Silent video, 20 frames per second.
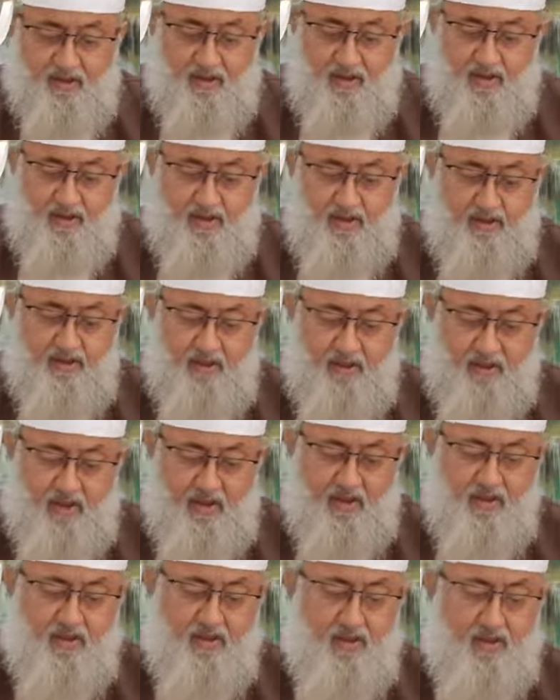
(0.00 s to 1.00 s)
قال
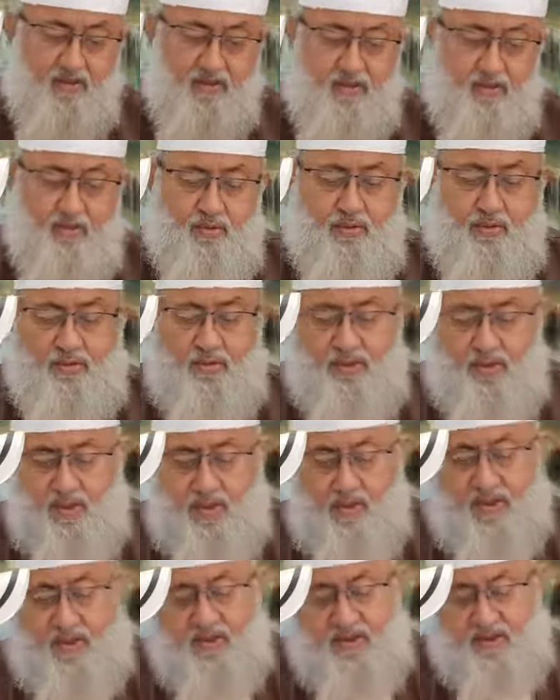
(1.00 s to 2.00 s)
قال رسول
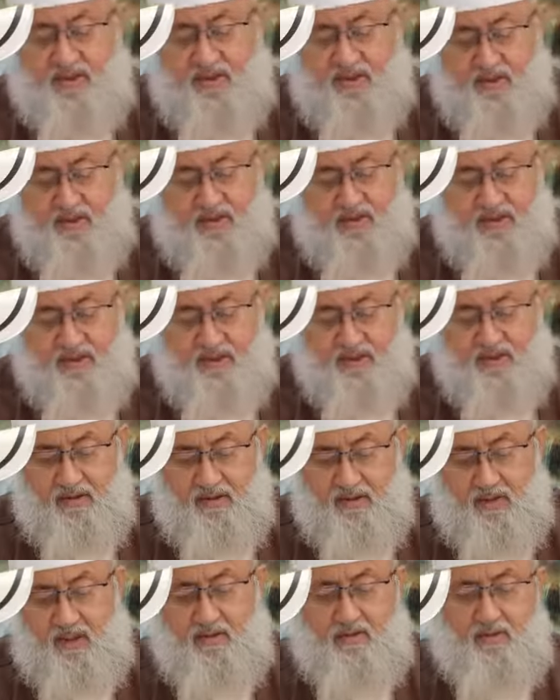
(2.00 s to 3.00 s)
الله صلى
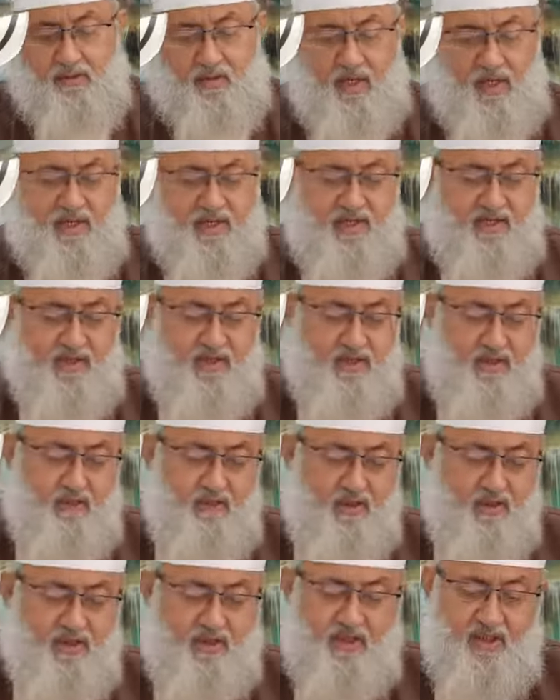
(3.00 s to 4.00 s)
الله عليه
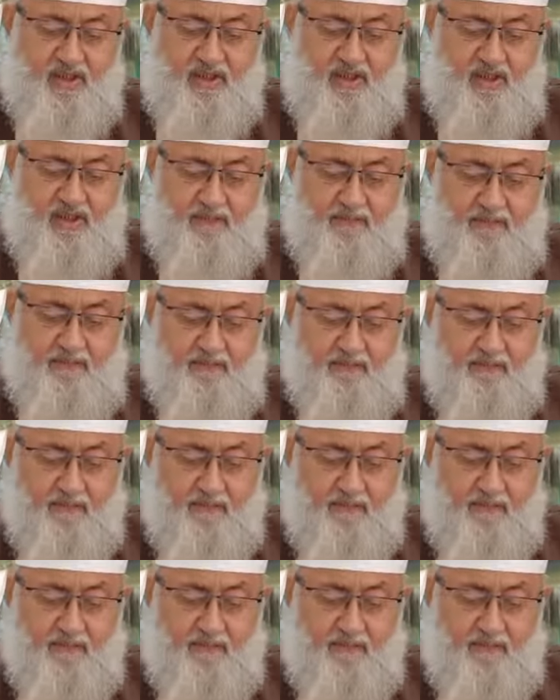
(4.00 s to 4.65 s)
وسلم